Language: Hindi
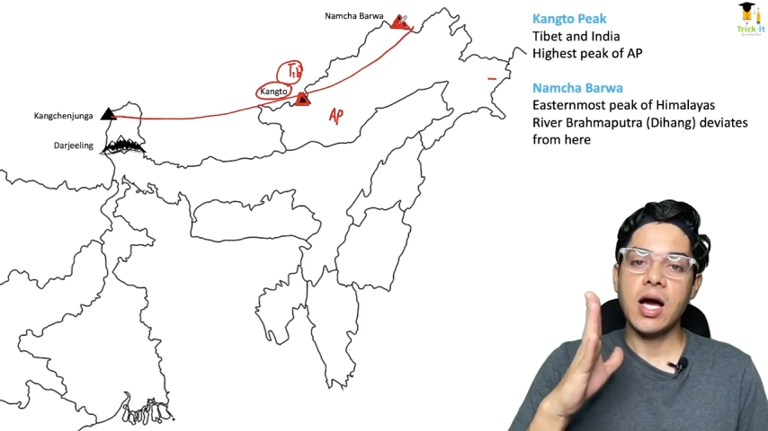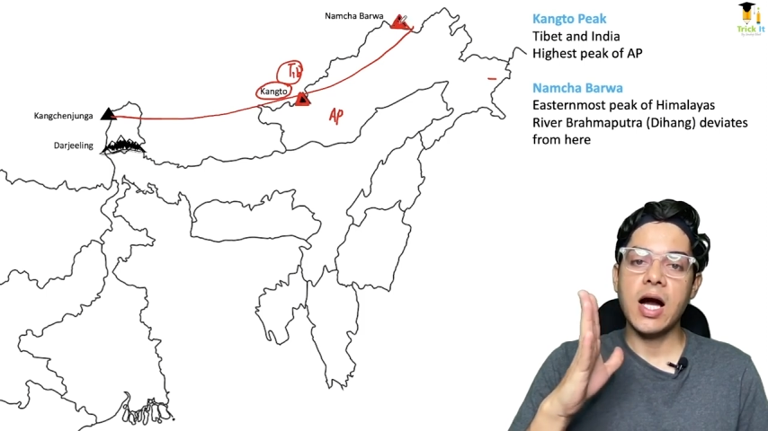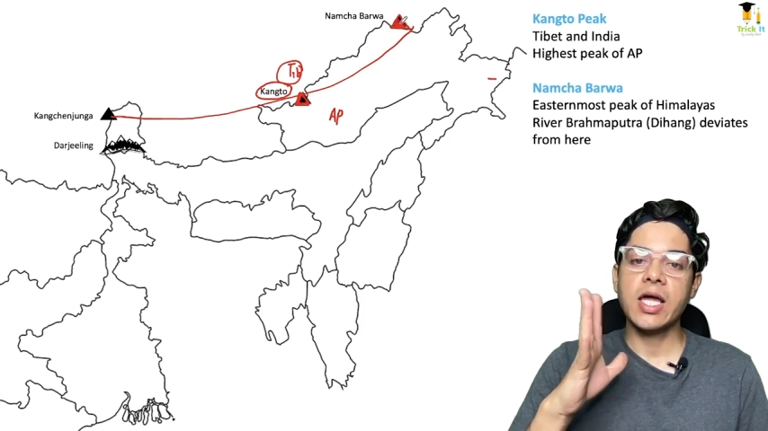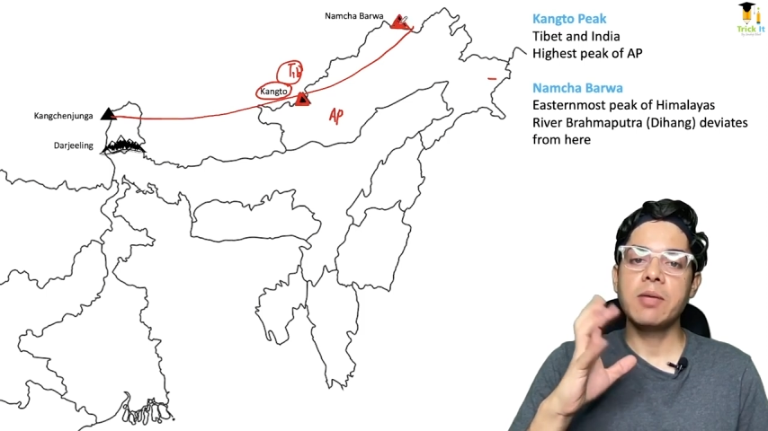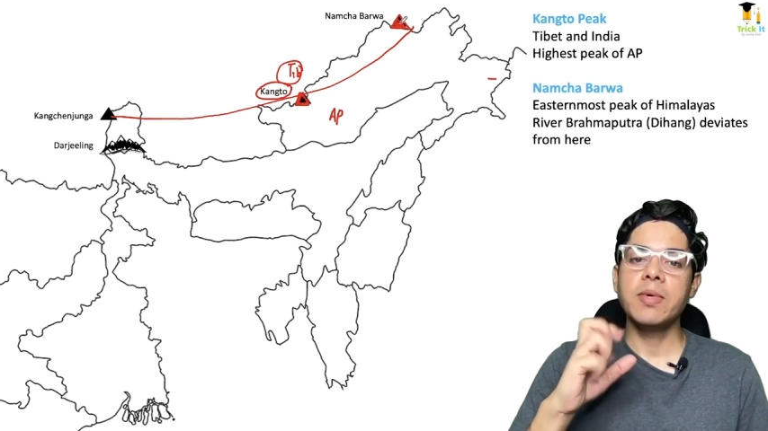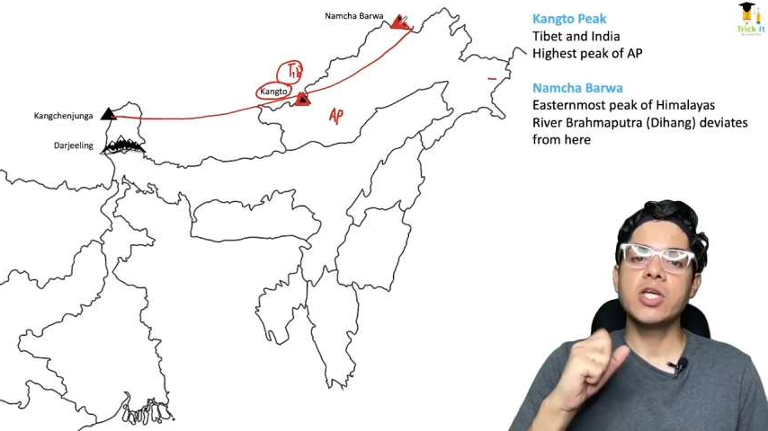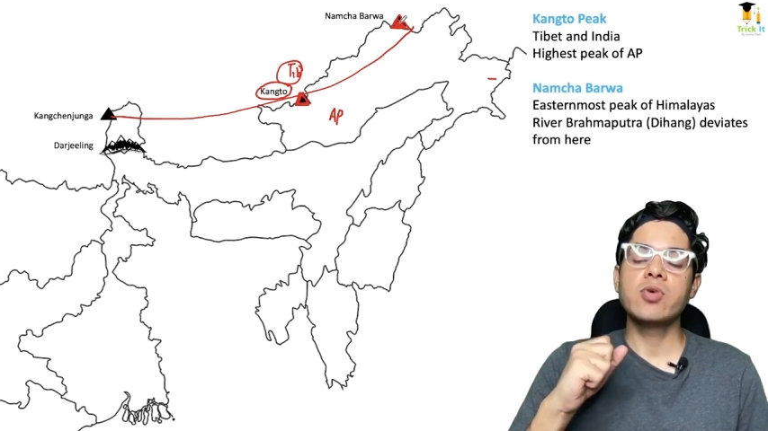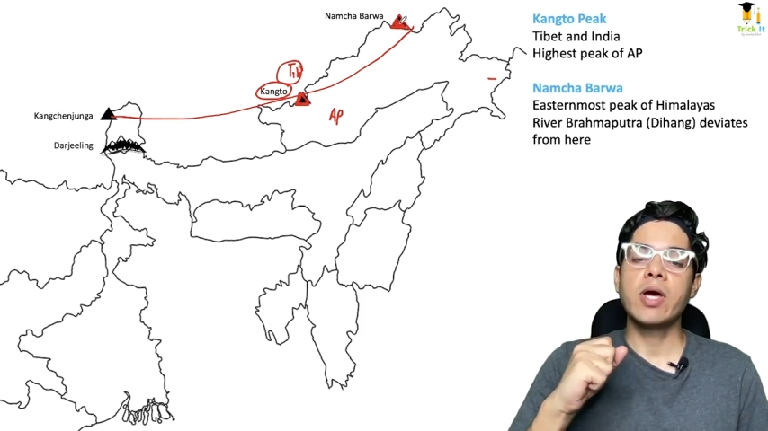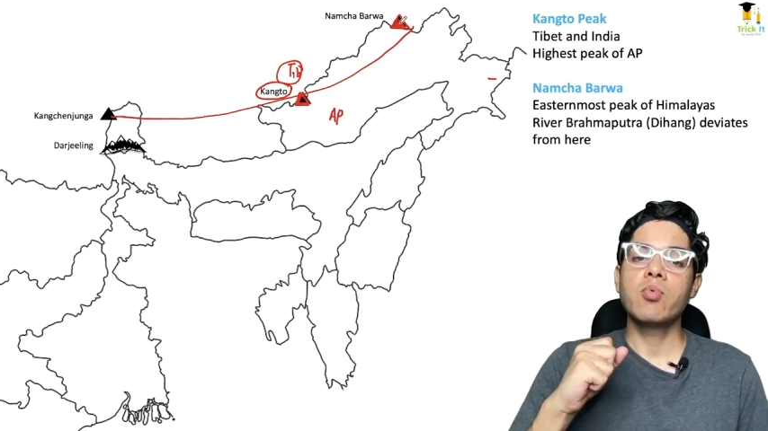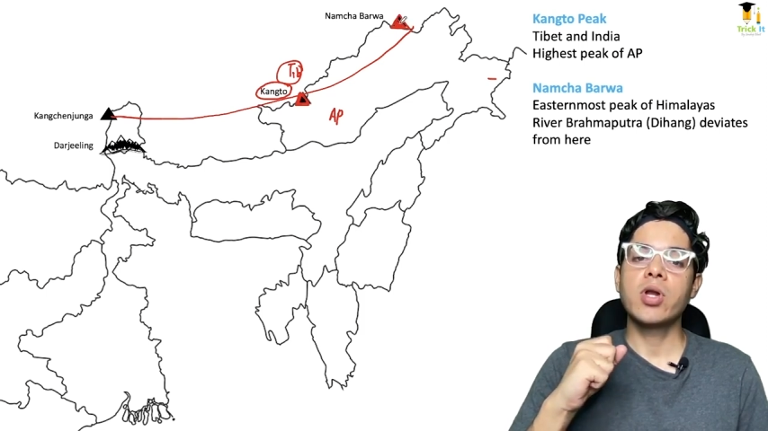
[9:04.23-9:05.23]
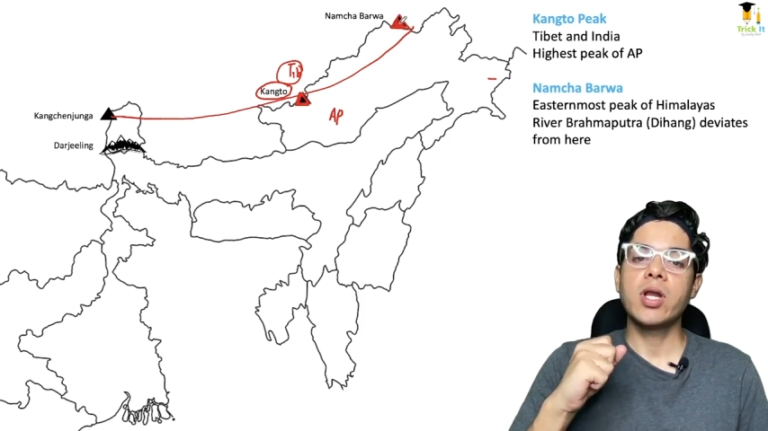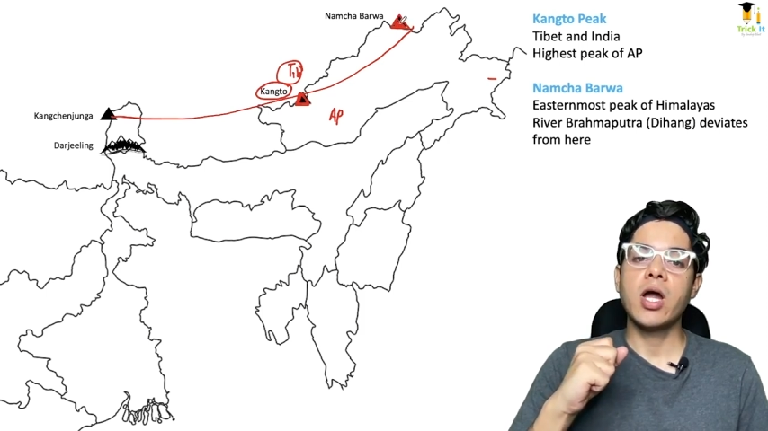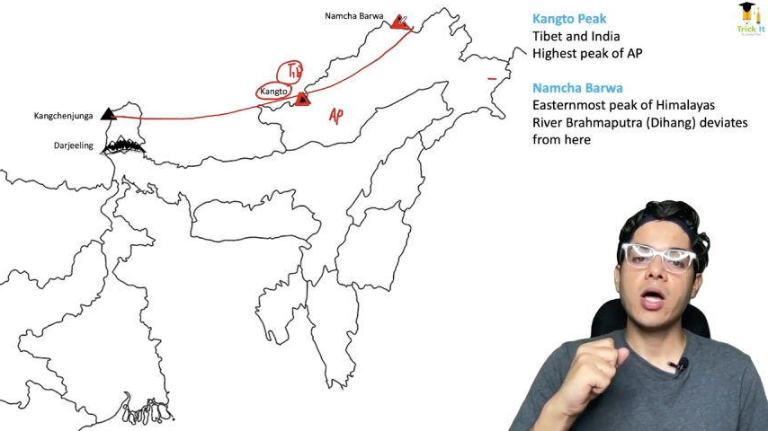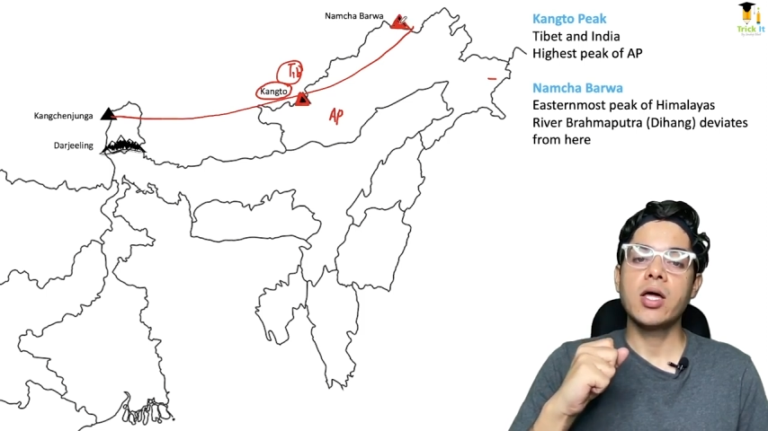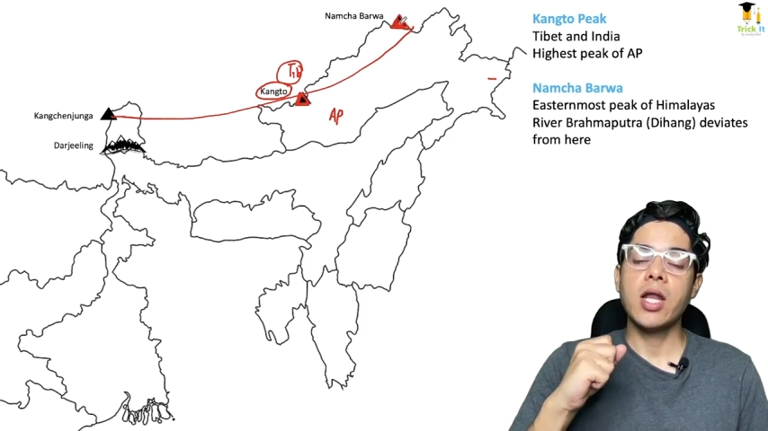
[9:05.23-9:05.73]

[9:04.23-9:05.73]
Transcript: आखिरी पीक जो है वो ना,